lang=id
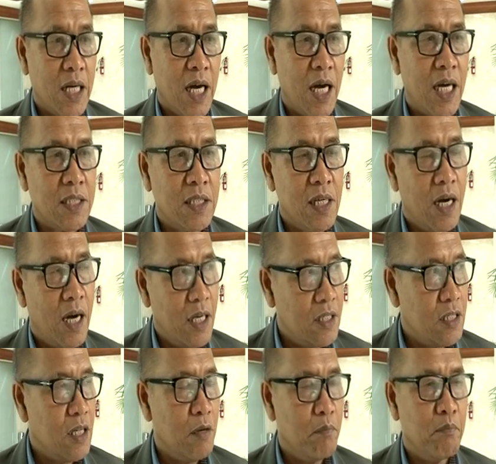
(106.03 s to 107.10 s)

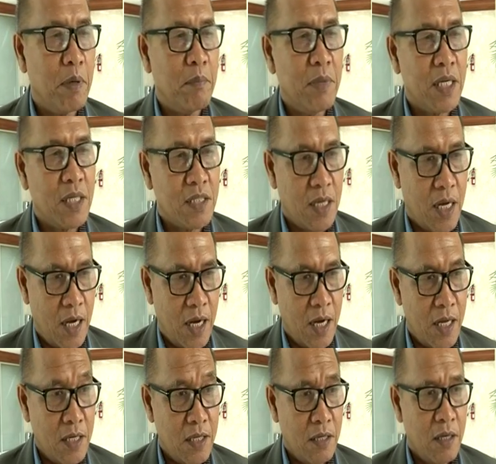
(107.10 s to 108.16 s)
hasil-hasil
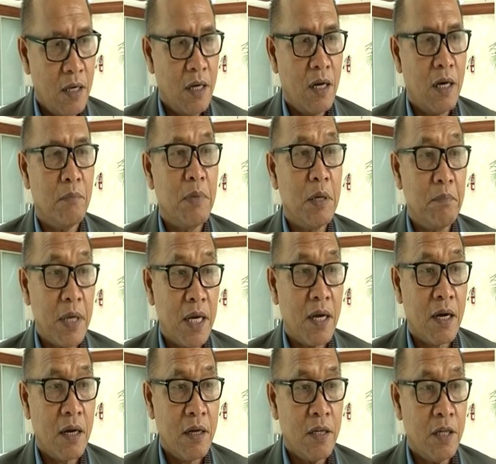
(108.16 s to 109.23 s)
pemeriksaan
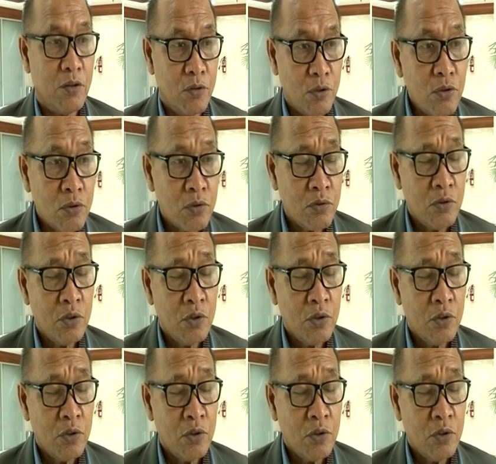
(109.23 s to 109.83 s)
BPK itu